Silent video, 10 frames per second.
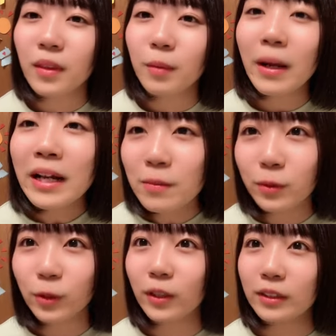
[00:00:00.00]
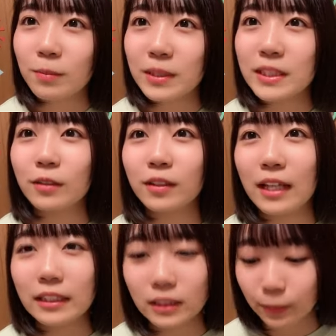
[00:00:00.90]
バレエも今日やってましたよね
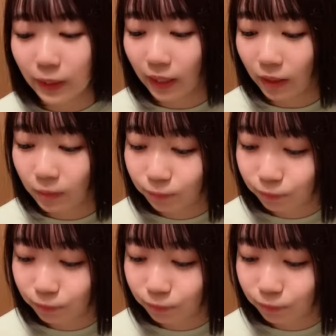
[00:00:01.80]
男子バレエ